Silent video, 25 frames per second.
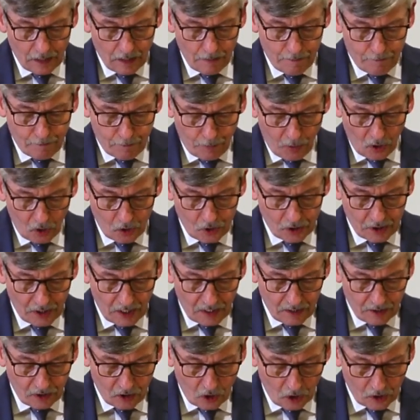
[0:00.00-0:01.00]
i
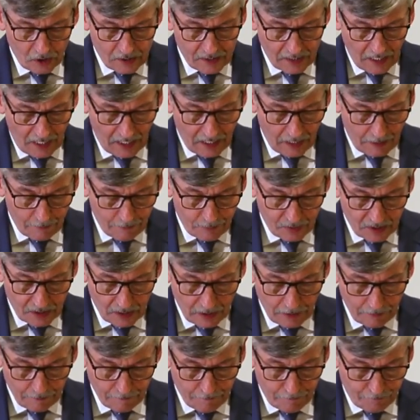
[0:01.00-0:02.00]
poszedł do
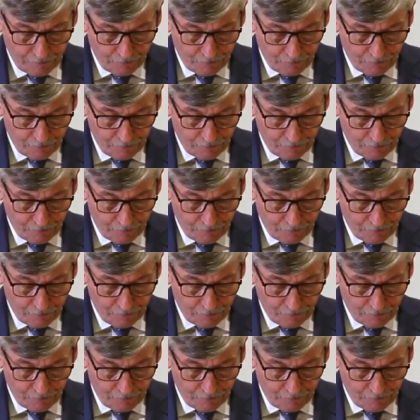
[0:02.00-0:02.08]
Sarepty.